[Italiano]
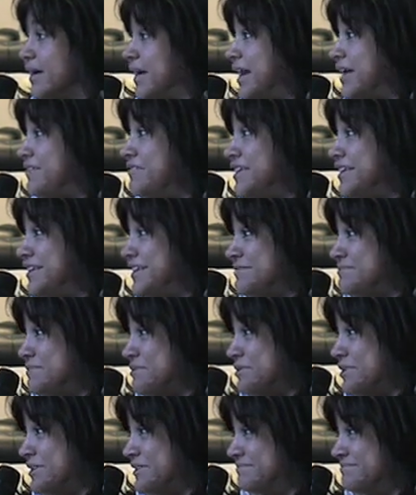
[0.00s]
La vita
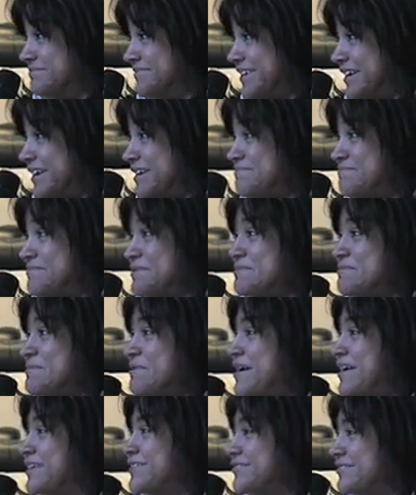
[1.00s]
poi, è il
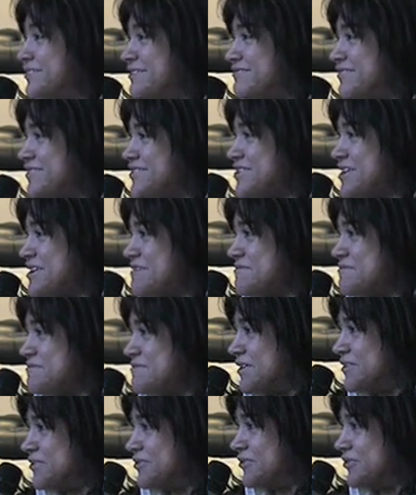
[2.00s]
primo atto che facciamo
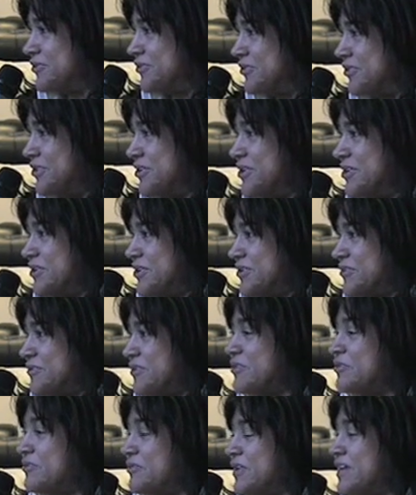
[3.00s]
quando,
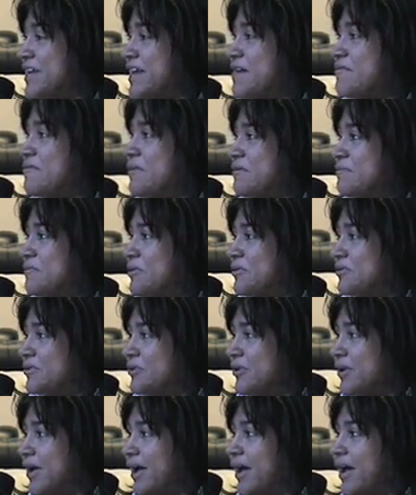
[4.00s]
quando veniamo al
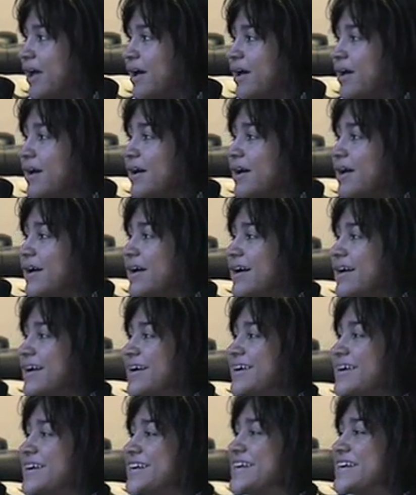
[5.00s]
mondo è
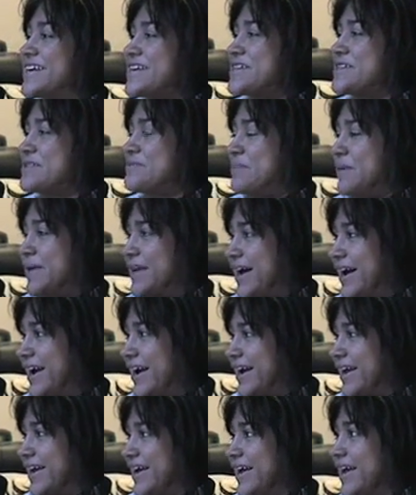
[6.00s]

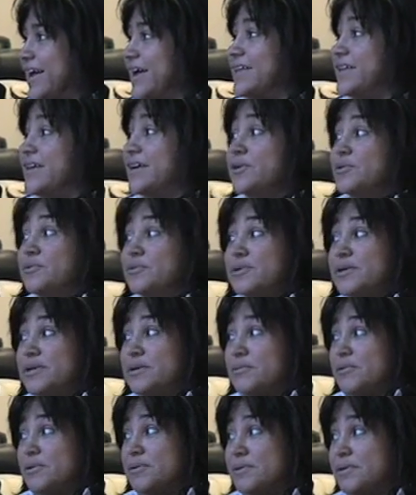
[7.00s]
respirare ed è
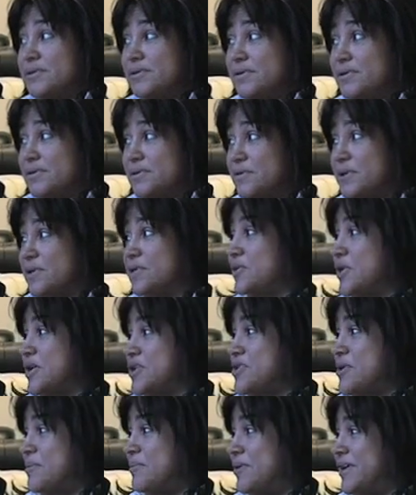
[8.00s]
l'ultimo quando
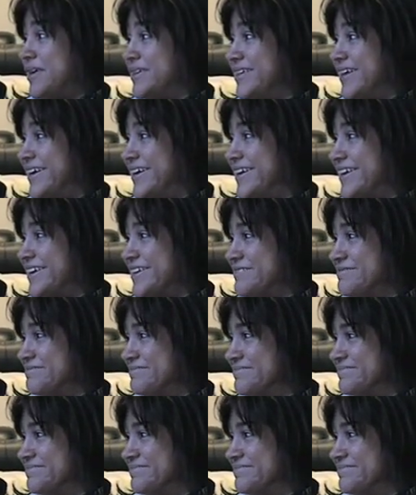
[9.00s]
lasciamo la terra.